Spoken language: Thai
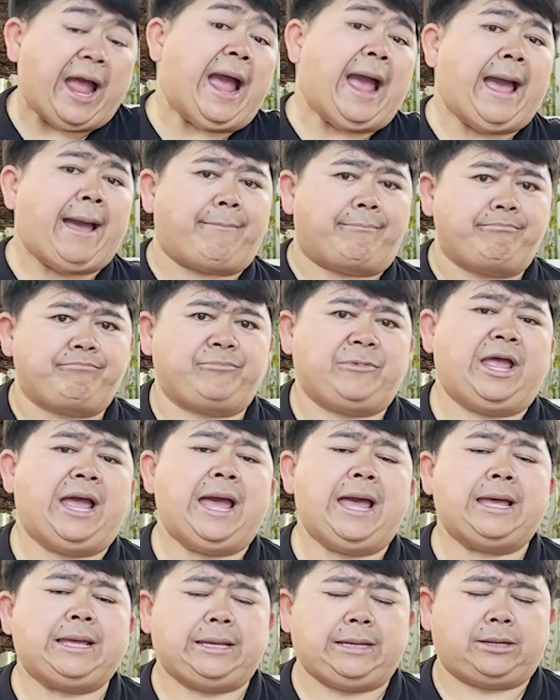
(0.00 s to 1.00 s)
ถามนะ
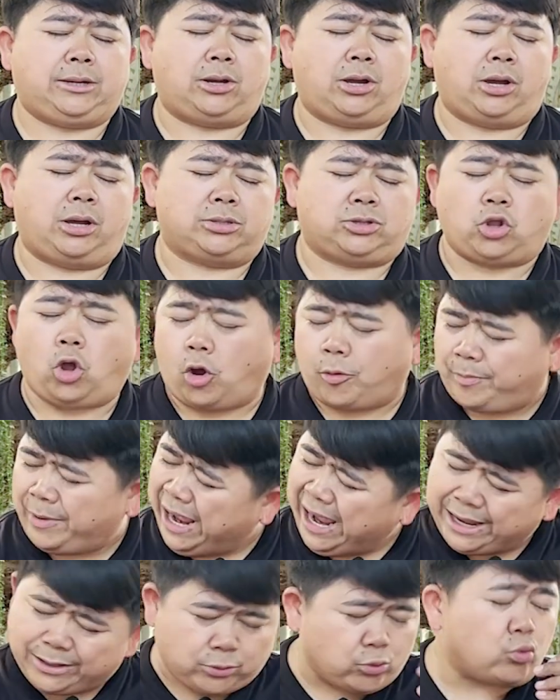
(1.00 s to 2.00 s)
ฮะก็ตอบ
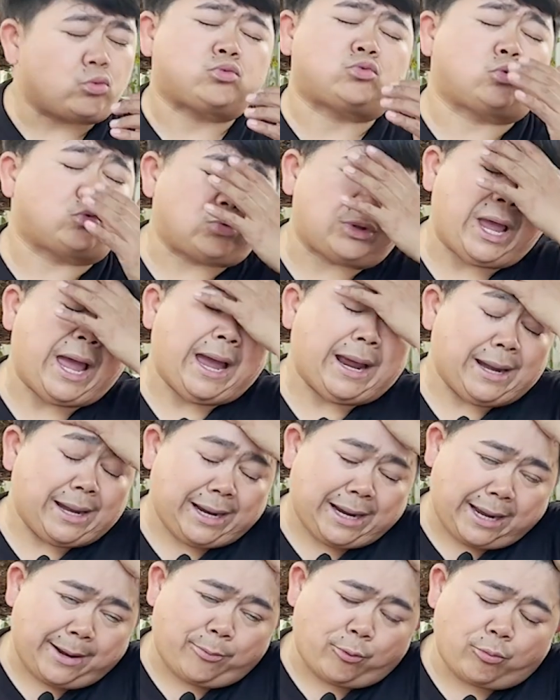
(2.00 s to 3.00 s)
ได้ทุกทุกอย่าง
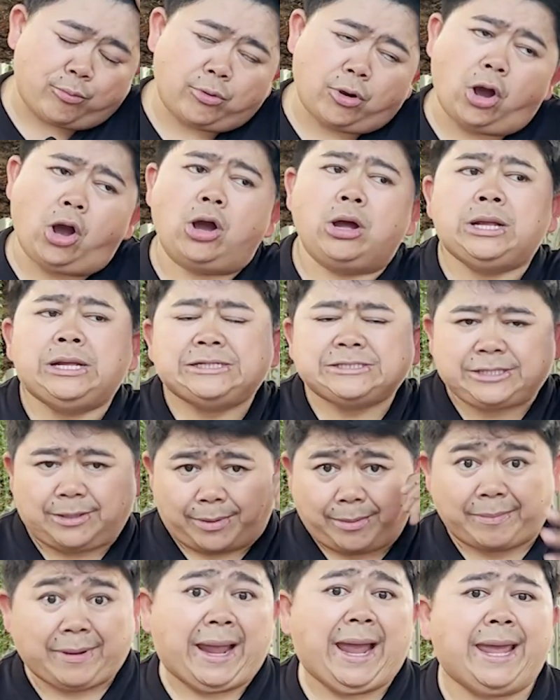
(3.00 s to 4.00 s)
นะครับผมก็สำ
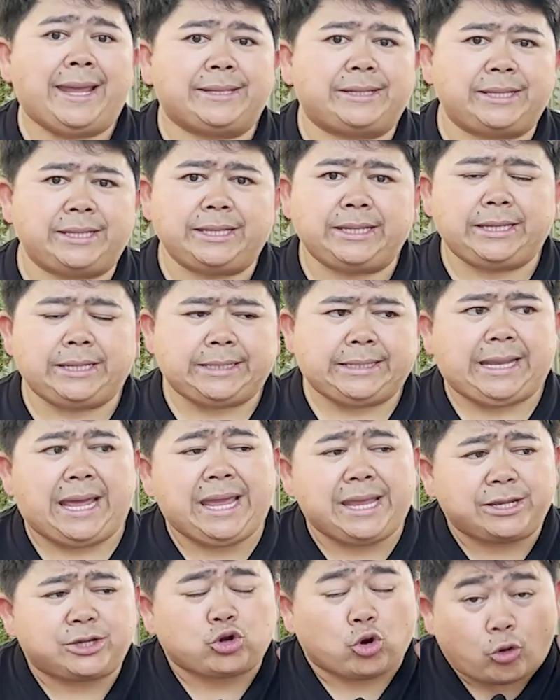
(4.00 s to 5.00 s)
หรับใครที่
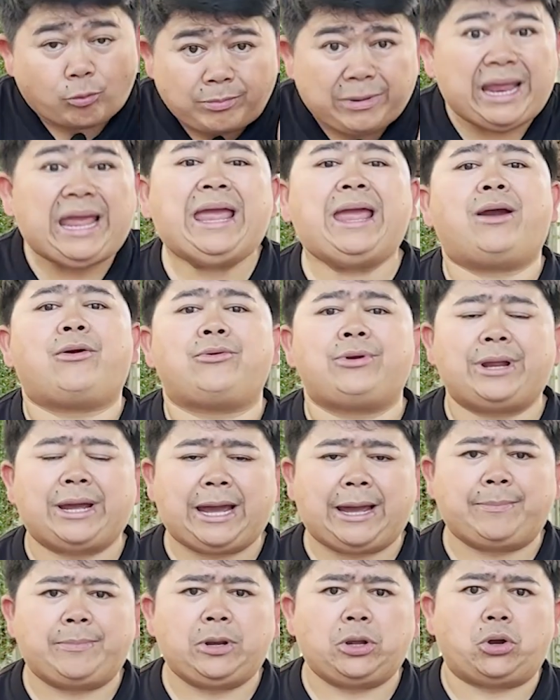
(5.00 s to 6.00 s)
ได้ชมแล้วนะ
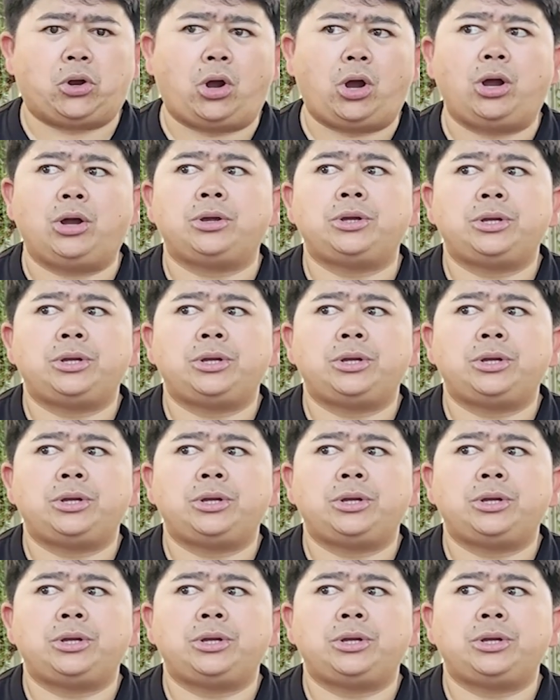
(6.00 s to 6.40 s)
ครับ แล้วก็